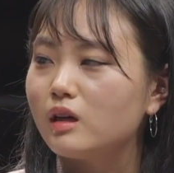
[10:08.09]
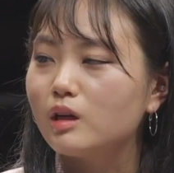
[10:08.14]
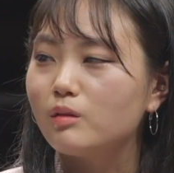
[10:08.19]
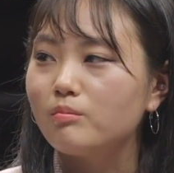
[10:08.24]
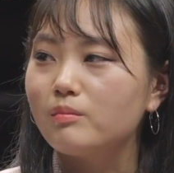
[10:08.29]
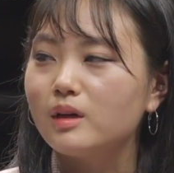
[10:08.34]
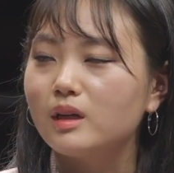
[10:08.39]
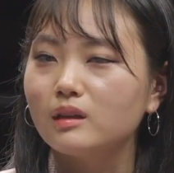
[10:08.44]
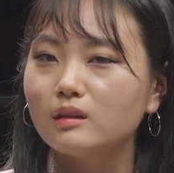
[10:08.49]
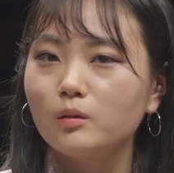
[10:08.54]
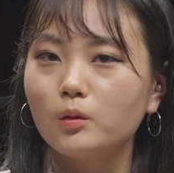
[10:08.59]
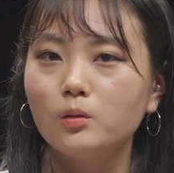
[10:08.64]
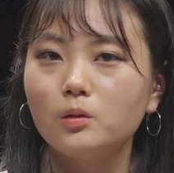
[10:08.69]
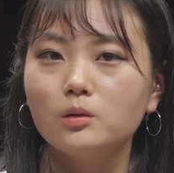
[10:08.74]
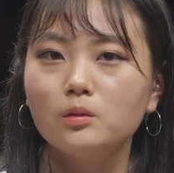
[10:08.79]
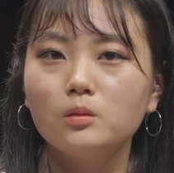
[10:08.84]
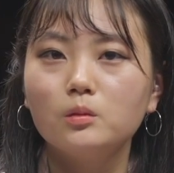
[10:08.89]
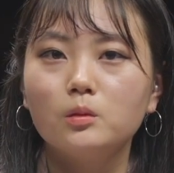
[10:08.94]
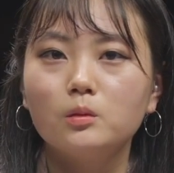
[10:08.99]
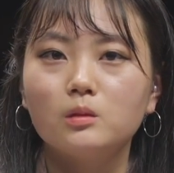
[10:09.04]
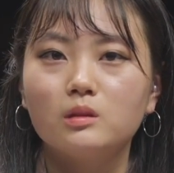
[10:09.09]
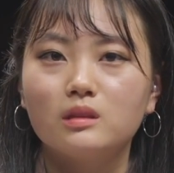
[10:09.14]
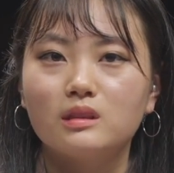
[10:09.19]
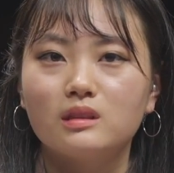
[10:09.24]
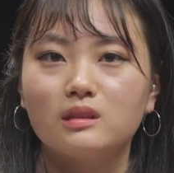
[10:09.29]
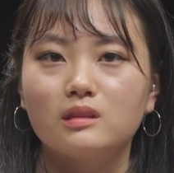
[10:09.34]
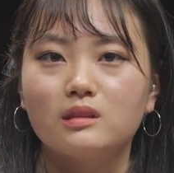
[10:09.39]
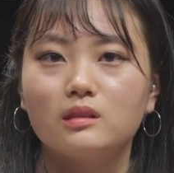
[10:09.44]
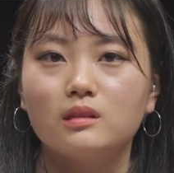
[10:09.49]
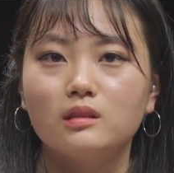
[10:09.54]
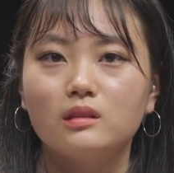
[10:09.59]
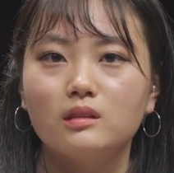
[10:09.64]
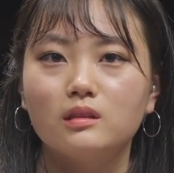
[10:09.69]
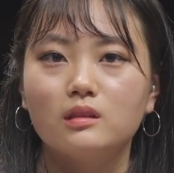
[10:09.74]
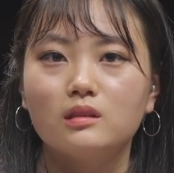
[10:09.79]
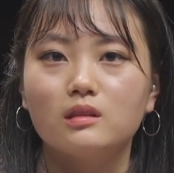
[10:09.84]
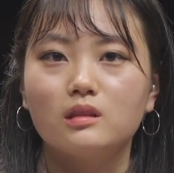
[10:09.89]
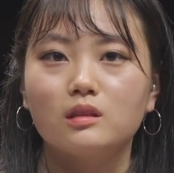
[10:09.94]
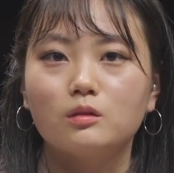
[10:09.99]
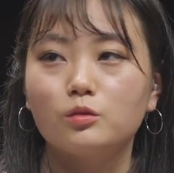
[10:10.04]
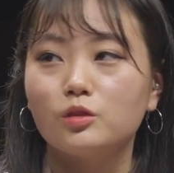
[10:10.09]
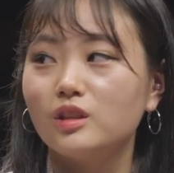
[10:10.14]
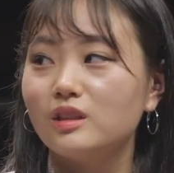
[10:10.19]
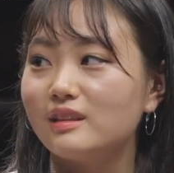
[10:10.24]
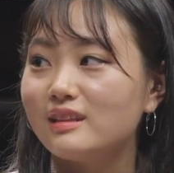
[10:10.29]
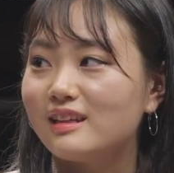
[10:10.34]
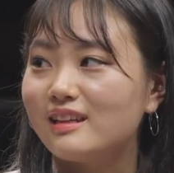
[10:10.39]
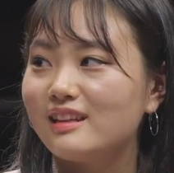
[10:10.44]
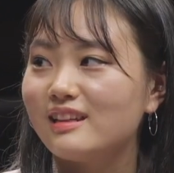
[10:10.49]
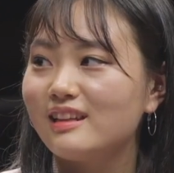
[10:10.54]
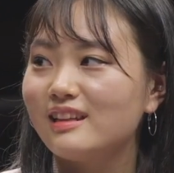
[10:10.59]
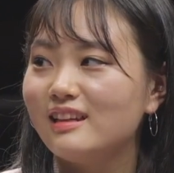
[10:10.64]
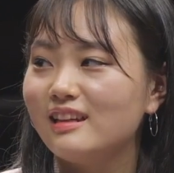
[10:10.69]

음. 아마 코런 골트 이제 퀸텟